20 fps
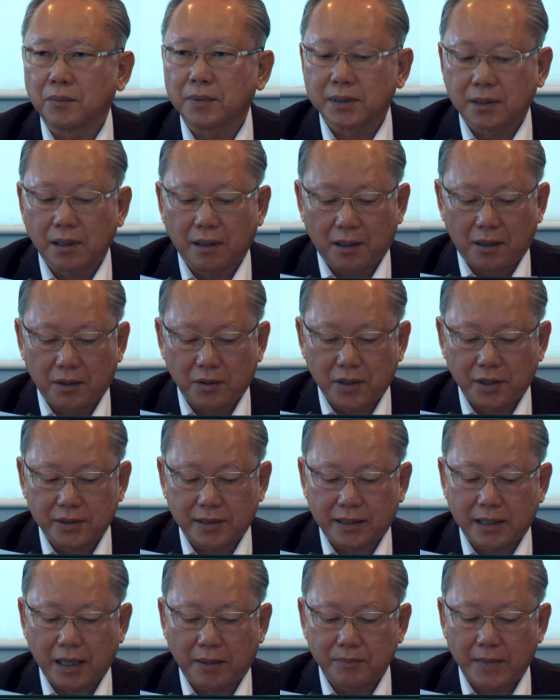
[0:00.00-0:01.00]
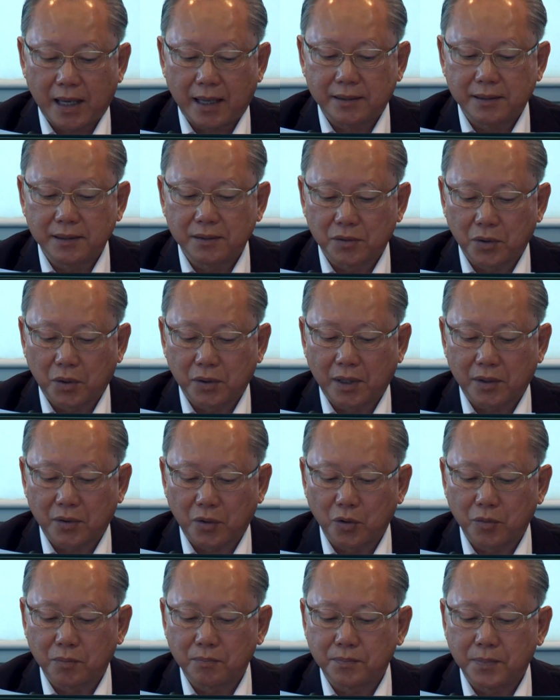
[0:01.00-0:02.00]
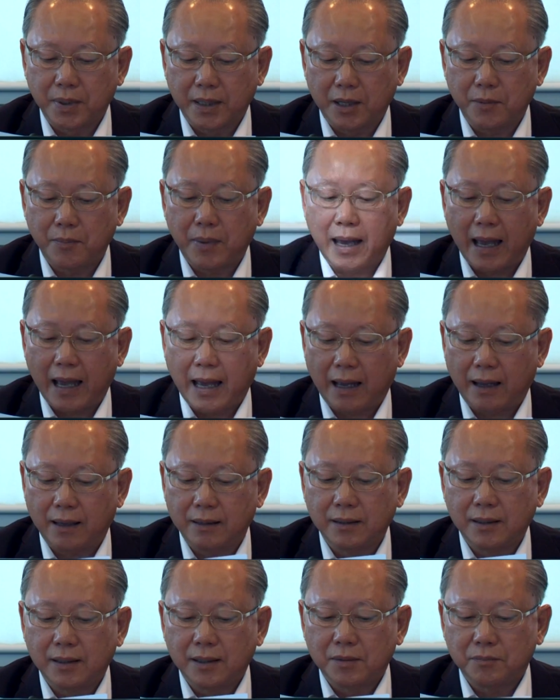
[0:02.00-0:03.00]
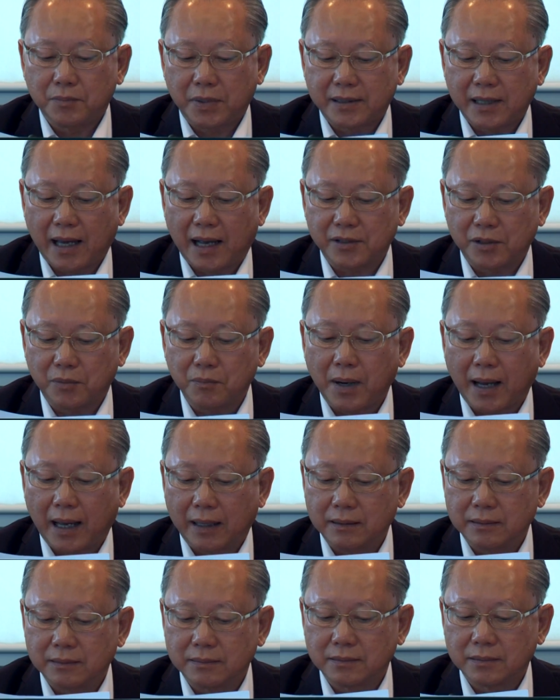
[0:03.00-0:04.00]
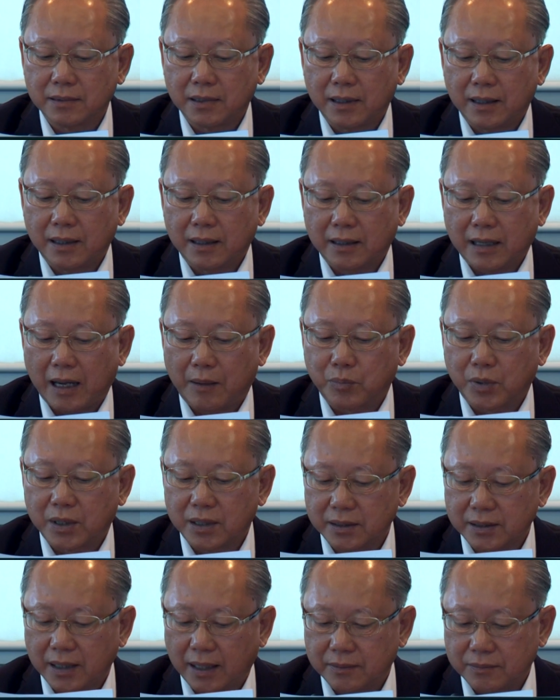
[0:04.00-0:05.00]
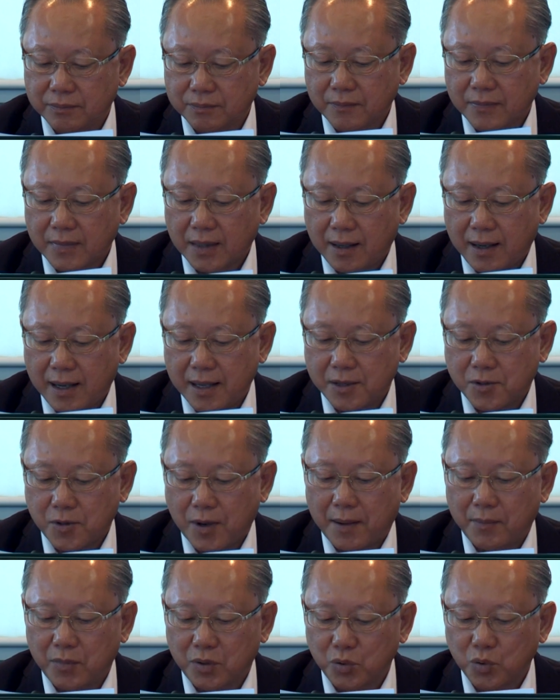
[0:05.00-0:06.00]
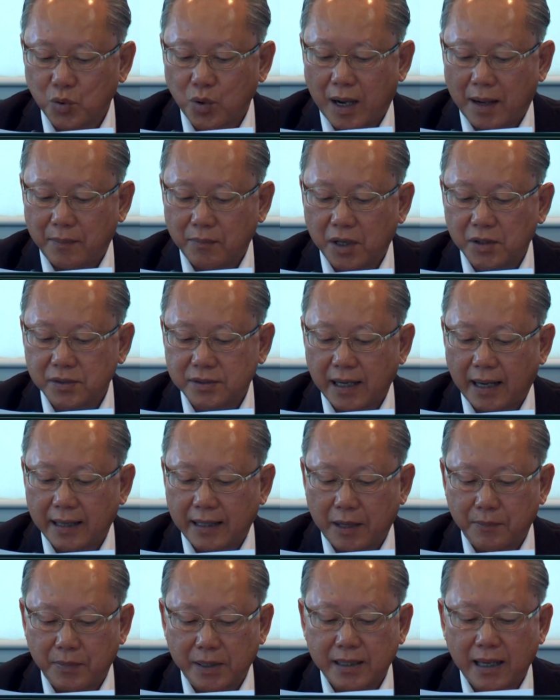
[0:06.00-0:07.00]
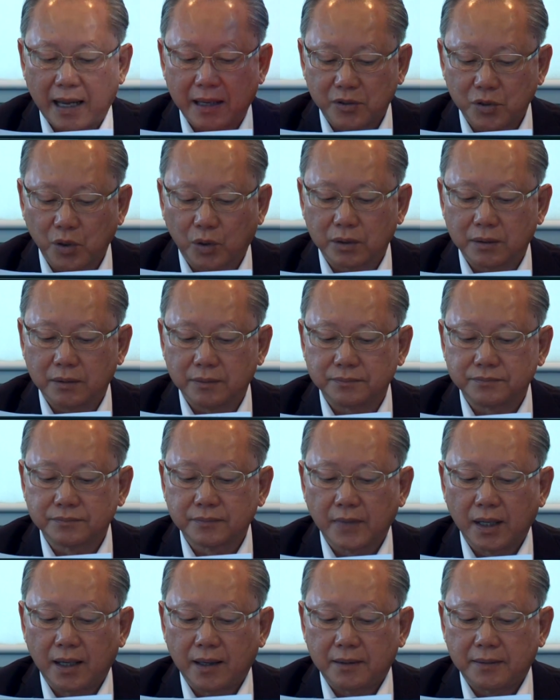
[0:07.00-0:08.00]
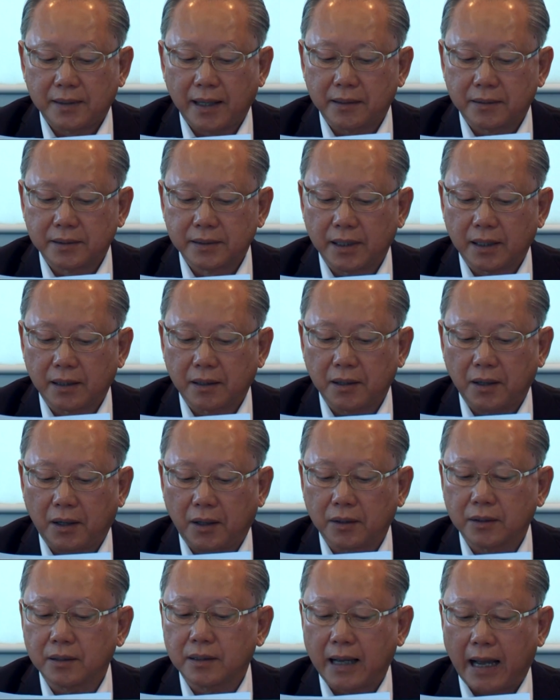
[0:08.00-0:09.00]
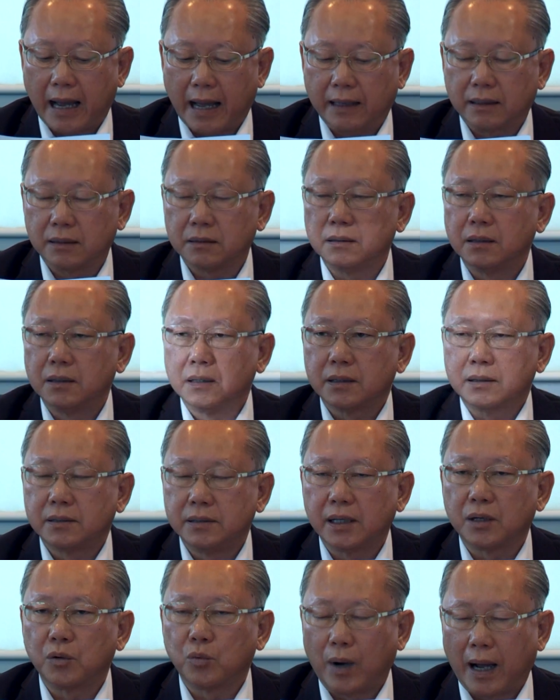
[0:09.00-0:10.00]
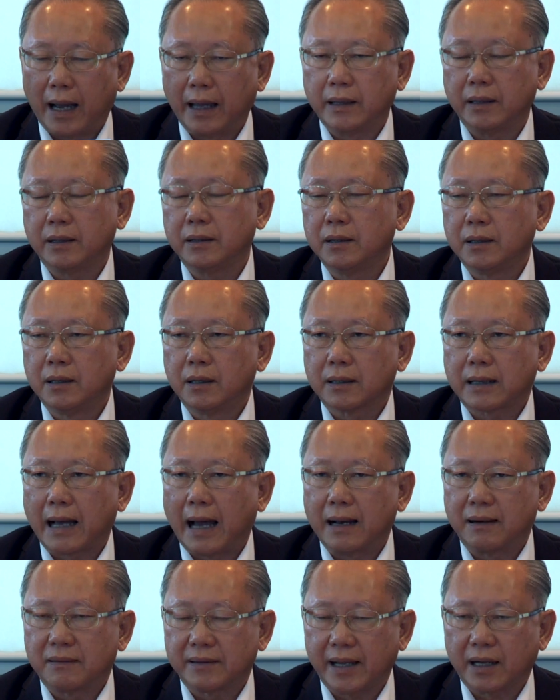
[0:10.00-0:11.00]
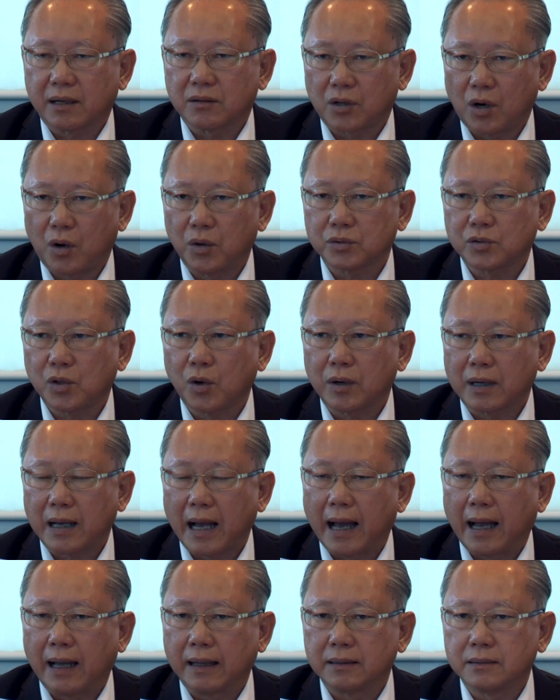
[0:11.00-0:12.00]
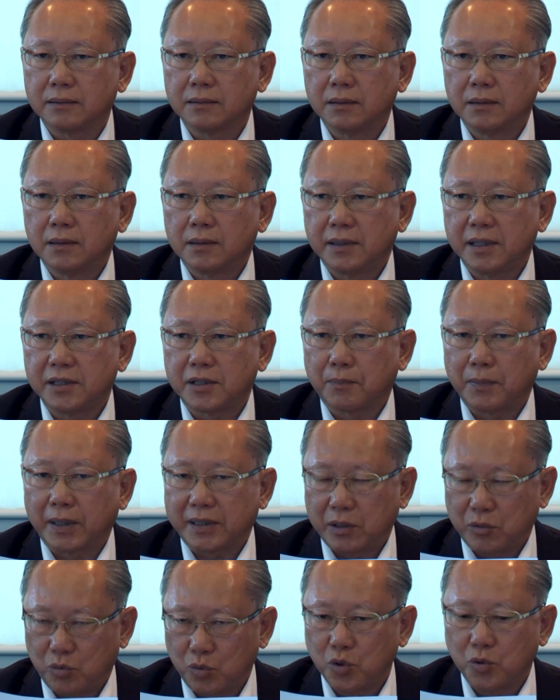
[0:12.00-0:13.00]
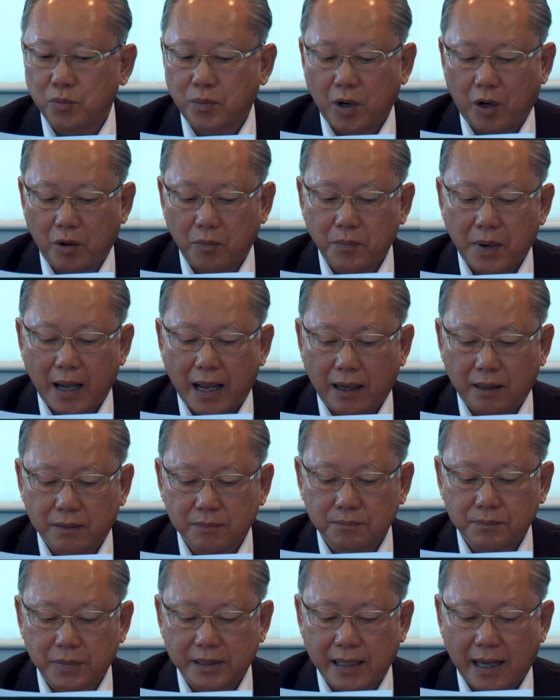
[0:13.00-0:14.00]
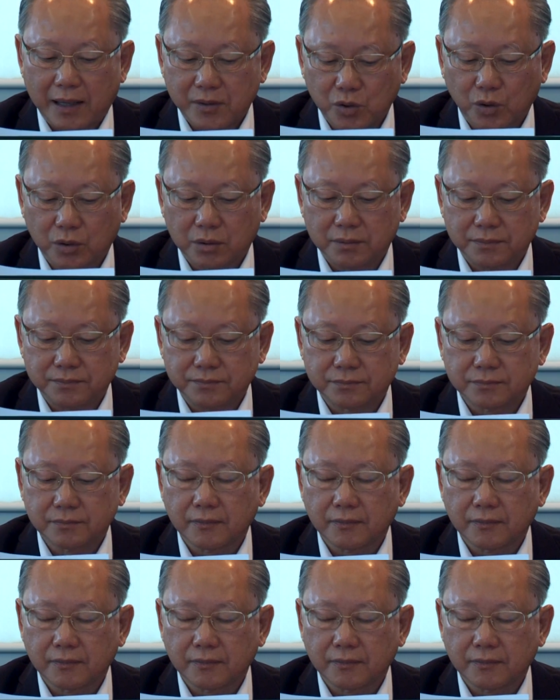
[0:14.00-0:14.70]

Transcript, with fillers: สปท.ก็จะทำหน้าที่รณรงค์เผยแพร่ประชาสัมพันธ์ขับเคลื่อนให้ความรู้ความเข้าใจแก่ประชาชนในเรื่องของการเคลื่อนไหวการเรียกร้องต้องการที่จะปฏิรูปของภาคประชาชน